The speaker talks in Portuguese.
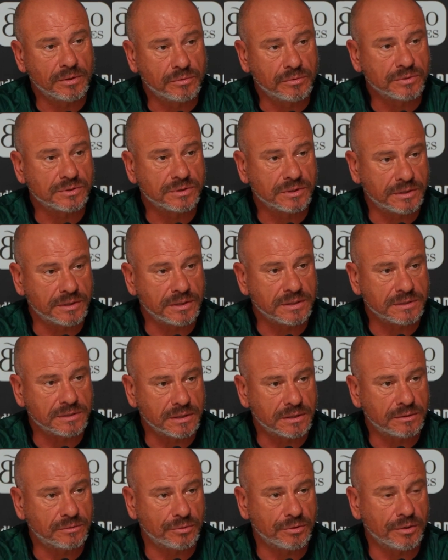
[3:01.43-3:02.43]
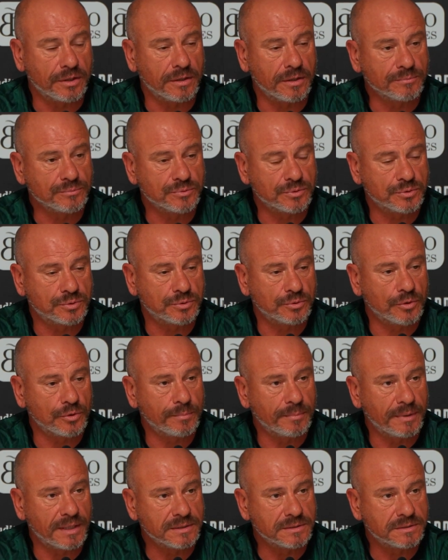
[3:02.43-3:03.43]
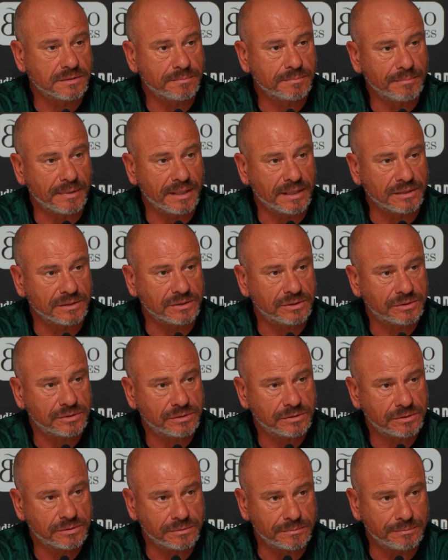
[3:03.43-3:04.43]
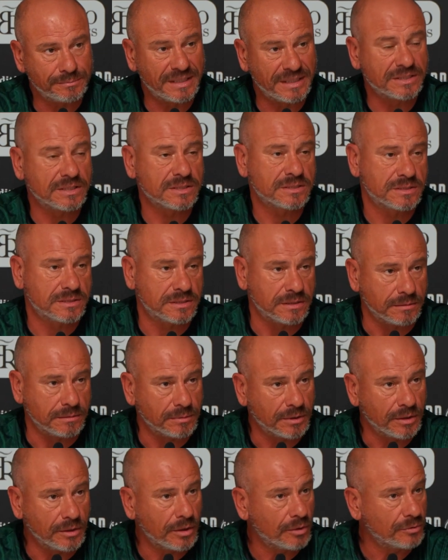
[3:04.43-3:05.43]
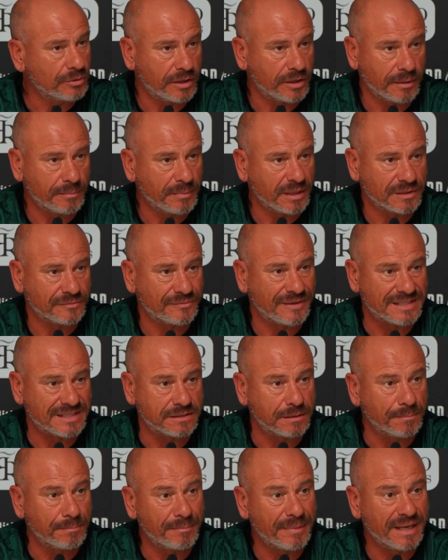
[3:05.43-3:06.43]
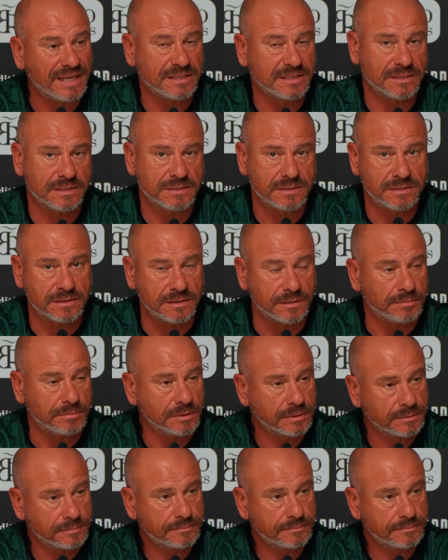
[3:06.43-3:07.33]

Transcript: com certeza que tornaremos o jogo mais, mais, mais acessível. Não direi mais fácil, mais acessível.